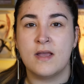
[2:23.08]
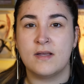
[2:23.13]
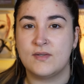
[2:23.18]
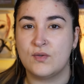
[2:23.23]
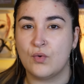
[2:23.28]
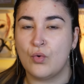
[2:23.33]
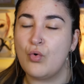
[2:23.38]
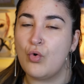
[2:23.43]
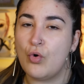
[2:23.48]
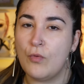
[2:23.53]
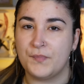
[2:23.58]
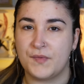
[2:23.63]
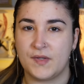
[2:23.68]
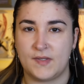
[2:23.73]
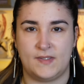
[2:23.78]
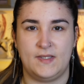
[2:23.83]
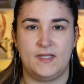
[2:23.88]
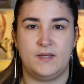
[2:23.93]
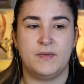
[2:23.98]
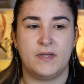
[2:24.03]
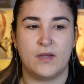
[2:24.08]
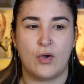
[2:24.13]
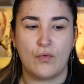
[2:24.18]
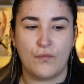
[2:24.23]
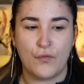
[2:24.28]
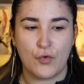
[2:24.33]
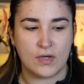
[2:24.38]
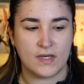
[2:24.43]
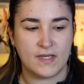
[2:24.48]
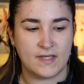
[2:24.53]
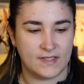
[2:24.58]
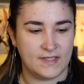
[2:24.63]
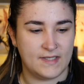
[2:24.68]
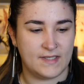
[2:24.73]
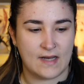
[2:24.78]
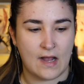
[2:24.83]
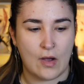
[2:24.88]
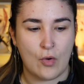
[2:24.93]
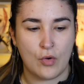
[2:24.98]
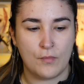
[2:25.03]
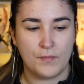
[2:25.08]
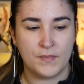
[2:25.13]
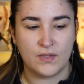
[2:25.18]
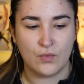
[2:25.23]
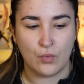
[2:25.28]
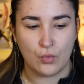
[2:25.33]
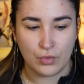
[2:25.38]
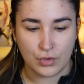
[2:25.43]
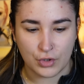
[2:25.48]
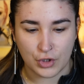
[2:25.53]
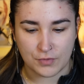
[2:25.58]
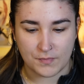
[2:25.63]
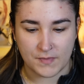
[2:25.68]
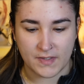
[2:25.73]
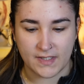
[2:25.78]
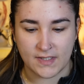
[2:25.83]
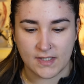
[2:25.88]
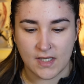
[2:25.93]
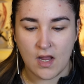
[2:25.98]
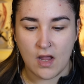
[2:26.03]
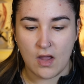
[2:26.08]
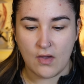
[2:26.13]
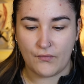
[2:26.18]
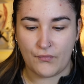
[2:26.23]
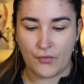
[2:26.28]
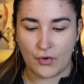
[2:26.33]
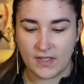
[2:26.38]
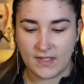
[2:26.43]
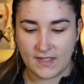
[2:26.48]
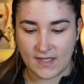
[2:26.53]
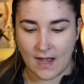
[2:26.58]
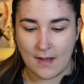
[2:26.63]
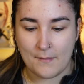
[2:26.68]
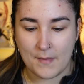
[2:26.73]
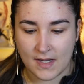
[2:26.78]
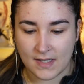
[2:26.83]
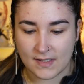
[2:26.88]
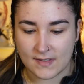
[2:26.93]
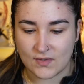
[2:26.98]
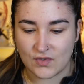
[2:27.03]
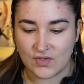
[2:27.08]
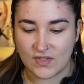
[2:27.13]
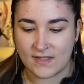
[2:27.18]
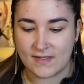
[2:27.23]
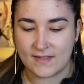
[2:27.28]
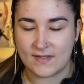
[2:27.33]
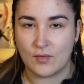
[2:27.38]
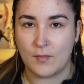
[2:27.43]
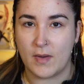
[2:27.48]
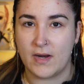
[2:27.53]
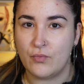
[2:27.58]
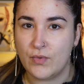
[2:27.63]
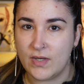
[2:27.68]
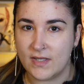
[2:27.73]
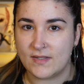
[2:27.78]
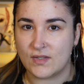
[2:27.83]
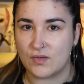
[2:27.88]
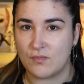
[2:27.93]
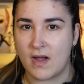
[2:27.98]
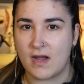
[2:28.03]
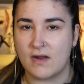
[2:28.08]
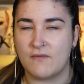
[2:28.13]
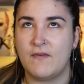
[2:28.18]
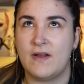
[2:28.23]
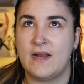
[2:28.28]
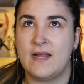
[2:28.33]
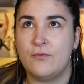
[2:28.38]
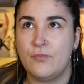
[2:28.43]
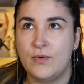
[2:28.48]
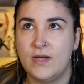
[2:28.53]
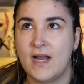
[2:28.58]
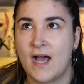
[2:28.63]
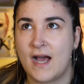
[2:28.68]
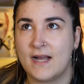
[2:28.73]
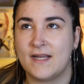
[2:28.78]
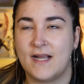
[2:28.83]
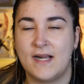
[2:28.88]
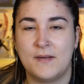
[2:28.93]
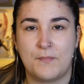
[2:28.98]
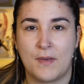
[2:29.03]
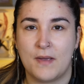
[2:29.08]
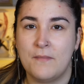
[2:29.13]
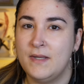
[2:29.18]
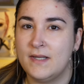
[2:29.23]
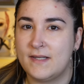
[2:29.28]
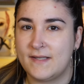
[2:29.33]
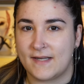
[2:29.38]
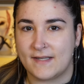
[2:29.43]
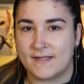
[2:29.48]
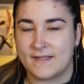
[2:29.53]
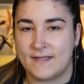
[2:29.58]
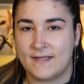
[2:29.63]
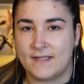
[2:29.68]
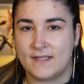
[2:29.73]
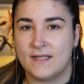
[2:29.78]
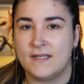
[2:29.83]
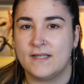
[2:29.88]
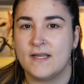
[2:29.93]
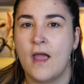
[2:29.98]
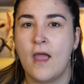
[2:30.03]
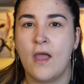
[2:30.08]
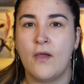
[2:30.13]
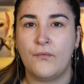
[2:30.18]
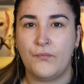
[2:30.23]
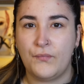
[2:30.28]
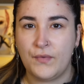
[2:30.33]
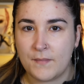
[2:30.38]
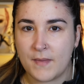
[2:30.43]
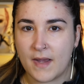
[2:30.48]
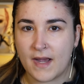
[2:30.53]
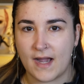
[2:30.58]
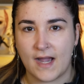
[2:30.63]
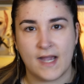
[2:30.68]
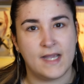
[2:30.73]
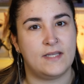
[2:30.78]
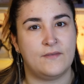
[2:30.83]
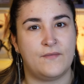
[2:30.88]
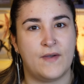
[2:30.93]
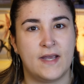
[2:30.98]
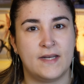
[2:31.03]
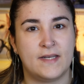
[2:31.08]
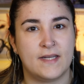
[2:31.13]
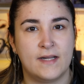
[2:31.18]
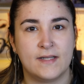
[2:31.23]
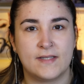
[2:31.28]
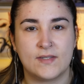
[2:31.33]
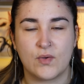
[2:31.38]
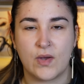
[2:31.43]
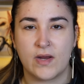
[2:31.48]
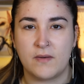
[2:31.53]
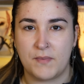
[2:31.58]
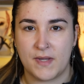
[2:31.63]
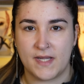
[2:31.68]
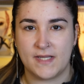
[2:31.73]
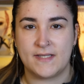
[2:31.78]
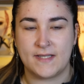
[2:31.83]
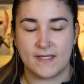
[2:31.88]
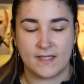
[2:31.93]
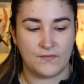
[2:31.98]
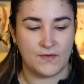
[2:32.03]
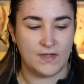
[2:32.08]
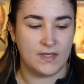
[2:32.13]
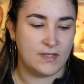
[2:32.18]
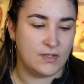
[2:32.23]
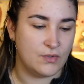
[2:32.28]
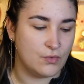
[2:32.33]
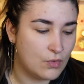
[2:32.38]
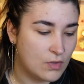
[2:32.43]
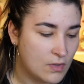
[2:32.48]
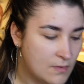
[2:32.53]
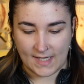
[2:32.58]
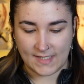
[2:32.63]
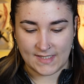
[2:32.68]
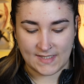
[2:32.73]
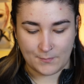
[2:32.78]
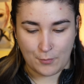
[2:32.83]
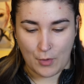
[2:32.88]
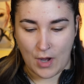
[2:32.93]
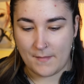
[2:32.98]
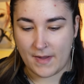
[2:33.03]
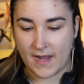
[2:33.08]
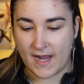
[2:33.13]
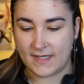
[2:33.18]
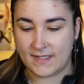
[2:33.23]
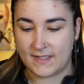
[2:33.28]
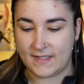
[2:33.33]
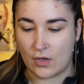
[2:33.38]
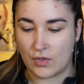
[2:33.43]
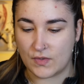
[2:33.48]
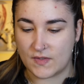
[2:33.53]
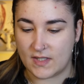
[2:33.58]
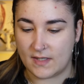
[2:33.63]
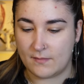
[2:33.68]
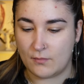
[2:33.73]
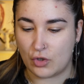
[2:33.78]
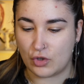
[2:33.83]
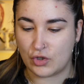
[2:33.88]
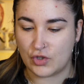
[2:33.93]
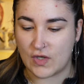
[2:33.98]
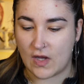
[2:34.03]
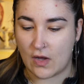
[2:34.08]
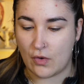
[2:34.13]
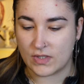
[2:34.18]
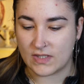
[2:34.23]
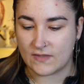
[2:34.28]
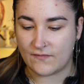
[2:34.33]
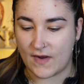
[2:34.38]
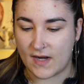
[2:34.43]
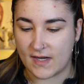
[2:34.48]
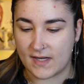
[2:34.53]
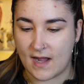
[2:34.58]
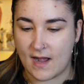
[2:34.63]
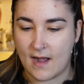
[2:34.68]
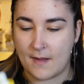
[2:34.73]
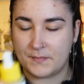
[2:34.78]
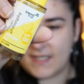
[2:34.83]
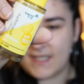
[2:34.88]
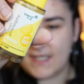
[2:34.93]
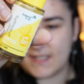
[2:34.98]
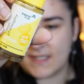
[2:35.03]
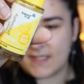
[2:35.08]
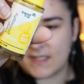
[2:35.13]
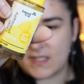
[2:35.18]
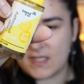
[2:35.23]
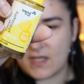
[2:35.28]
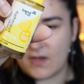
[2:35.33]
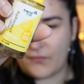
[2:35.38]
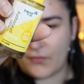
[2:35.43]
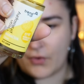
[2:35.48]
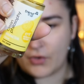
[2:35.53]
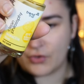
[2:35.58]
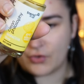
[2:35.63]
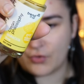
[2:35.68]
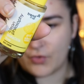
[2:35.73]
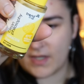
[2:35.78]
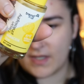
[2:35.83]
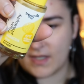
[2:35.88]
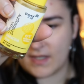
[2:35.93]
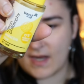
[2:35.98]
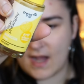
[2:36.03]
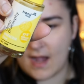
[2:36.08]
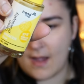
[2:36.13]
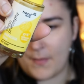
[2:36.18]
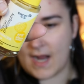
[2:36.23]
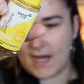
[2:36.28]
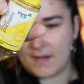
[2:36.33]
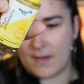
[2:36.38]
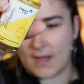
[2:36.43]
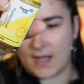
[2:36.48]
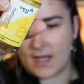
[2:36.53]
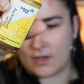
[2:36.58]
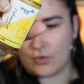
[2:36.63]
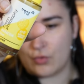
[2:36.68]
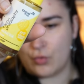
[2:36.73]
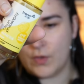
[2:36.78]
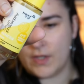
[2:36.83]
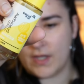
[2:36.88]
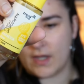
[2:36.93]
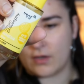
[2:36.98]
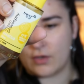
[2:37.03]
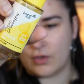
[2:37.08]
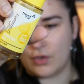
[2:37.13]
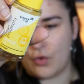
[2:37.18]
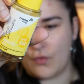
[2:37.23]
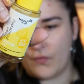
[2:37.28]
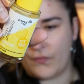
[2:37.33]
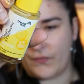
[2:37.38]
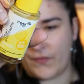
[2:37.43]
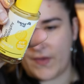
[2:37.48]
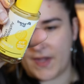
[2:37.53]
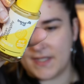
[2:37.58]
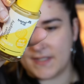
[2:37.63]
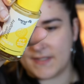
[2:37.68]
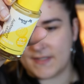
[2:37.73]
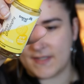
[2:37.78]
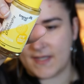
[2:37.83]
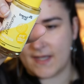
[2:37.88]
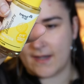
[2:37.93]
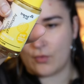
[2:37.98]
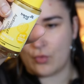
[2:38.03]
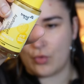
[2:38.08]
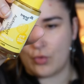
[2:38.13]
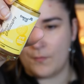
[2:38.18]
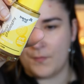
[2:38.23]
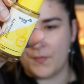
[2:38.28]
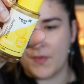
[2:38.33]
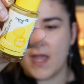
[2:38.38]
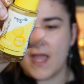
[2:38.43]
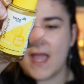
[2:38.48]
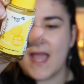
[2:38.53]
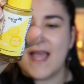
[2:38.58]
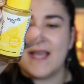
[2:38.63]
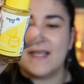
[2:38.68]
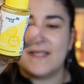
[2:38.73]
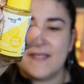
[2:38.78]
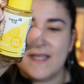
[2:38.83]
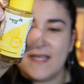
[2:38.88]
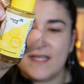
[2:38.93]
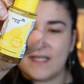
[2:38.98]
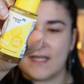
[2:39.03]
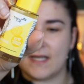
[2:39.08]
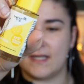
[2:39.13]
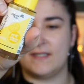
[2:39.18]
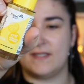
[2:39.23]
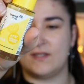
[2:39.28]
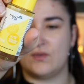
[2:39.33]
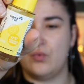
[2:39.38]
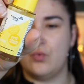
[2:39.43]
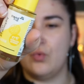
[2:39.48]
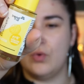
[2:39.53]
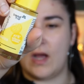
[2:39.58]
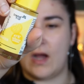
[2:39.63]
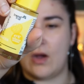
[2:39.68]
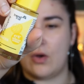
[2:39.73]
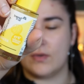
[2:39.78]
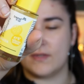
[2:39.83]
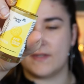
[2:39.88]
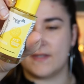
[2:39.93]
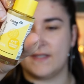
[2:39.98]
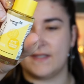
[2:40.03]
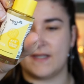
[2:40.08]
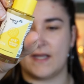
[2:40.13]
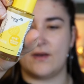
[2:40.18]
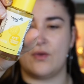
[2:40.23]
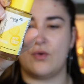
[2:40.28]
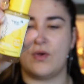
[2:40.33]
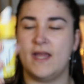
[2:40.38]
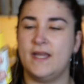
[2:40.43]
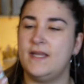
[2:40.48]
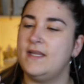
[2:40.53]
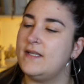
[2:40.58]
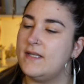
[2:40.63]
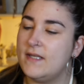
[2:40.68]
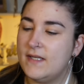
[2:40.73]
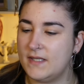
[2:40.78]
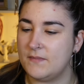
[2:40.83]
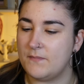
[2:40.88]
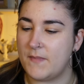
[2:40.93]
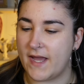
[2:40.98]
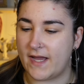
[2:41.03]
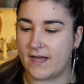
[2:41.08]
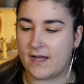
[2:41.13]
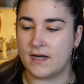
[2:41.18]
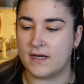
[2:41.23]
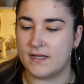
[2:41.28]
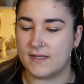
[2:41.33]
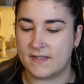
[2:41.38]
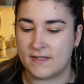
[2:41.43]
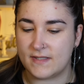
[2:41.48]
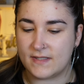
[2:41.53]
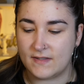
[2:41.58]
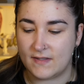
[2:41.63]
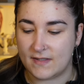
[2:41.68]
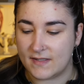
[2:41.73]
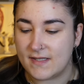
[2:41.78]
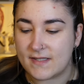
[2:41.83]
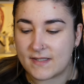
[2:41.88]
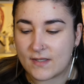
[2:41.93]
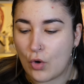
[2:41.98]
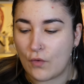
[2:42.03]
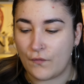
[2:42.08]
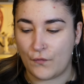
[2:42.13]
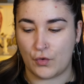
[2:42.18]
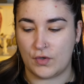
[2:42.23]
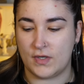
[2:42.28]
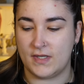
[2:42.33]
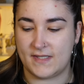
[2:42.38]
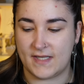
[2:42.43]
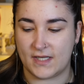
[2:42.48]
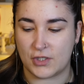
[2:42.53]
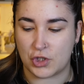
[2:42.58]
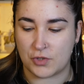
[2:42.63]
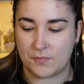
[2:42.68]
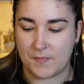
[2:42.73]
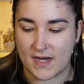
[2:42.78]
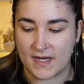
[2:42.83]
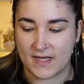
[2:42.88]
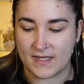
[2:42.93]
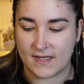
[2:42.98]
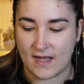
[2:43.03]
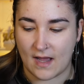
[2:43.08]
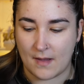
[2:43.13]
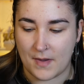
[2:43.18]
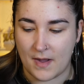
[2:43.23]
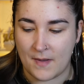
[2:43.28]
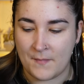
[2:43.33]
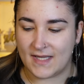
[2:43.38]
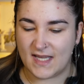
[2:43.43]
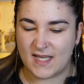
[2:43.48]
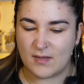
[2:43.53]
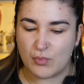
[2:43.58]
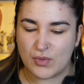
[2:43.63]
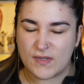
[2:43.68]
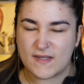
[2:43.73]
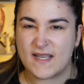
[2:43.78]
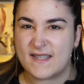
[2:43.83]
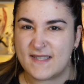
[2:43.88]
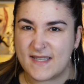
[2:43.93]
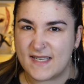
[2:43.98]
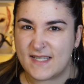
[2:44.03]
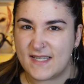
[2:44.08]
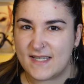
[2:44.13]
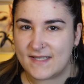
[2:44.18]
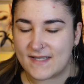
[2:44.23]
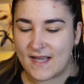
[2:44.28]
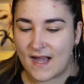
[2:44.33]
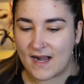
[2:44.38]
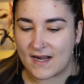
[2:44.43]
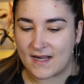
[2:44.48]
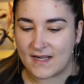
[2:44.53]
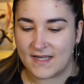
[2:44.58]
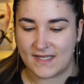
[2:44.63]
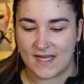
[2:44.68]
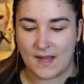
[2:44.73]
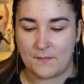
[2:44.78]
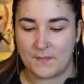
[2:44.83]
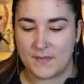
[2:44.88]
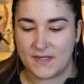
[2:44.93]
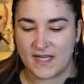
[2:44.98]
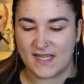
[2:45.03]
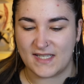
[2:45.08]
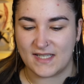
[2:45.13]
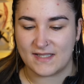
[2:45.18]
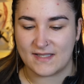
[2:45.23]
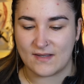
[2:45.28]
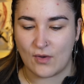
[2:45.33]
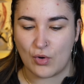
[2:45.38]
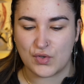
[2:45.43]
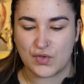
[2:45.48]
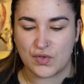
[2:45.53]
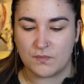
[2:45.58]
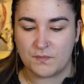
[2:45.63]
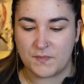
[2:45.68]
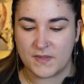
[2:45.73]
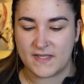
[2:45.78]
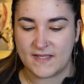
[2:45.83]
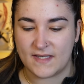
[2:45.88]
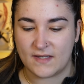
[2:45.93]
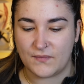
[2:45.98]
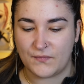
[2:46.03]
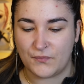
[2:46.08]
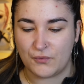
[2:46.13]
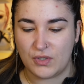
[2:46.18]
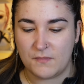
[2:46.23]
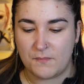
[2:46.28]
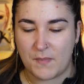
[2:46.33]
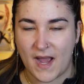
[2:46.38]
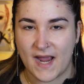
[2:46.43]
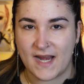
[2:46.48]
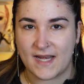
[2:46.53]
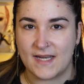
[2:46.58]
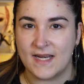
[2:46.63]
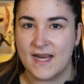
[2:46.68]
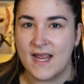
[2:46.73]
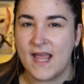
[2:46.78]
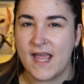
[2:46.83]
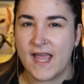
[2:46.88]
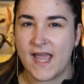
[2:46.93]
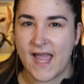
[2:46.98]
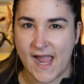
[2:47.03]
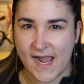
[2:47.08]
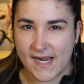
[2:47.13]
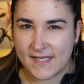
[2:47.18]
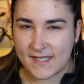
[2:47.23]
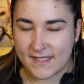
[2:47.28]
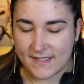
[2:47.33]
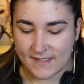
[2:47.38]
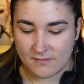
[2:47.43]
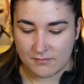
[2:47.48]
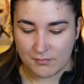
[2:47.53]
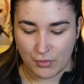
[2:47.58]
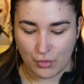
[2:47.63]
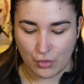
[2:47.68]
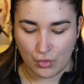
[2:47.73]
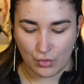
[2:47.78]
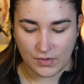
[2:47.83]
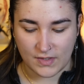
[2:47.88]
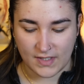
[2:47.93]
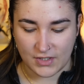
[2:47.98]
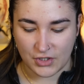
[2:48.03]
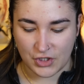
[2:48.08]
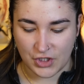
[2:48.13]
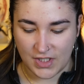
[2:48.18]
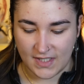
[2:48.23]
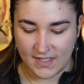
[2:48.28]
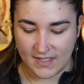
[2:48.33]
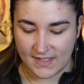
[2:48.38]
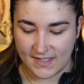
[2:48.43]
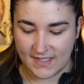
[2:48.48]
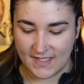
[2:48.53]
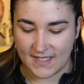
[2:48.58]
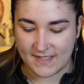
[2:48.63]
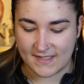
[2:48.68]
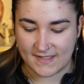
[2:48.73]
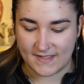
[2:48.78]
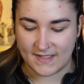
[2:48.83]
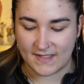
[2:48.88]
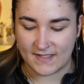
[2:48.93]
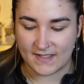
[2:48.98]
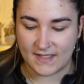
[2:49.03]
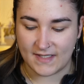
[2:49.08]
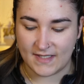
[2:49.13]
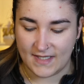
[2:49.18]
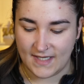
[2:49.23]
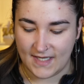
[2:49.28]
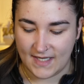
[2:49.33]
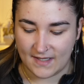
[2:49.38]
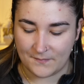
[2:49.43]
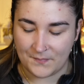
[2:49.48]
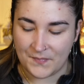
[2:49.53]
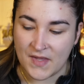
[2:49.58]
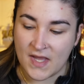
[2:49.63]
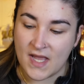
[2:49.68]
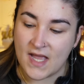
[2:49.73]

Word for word: so rum, dass ich mich auch wirklich nicht traue, mich ungeschminkt vor die Kamera zu setzen, um ein Reel zu machen, weil ein Reel hat halt bei mir tatsächlich viel mehr Reichweite als so ein Basic-Video. Als Primer hätte ich außerdem noch zur Auswahl gehabt dieses hier von Trended Up, ein Maracuja Glow Face Serum. Es sieht ganz cool aus, ich kann auch echt nicht meckern. Es ist auch wirklich sehr spannend, aber ich muss tatsächlich sagen, ich habe mich halt jetzt auch so ein bisschen für die beiden ältesten Produkte entschieden, die jetzt hier drin liegen.